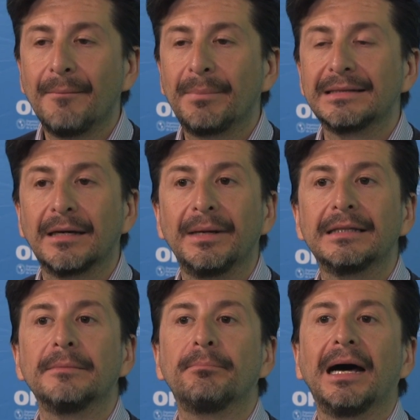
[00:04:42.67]

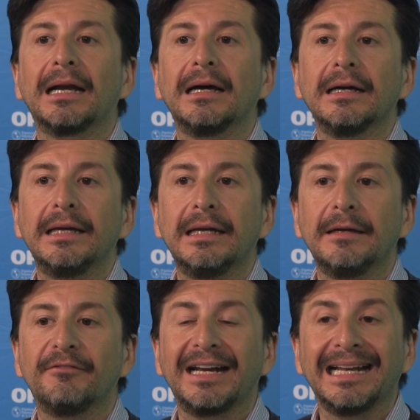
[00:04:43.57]
precisamente para
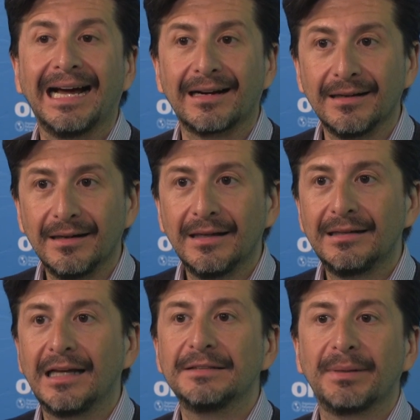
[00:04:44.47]
eh, frenar
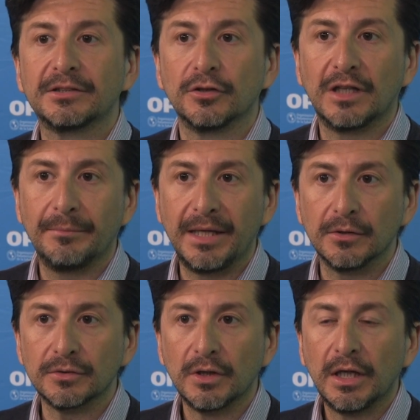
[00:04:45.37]
la dispersión del
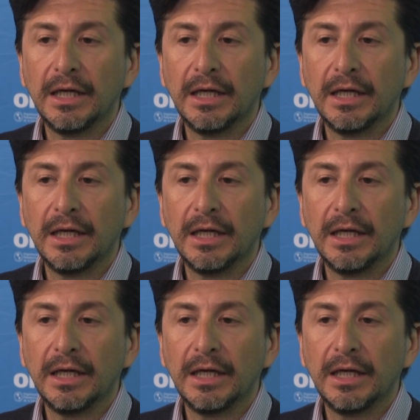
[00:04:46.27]
virus.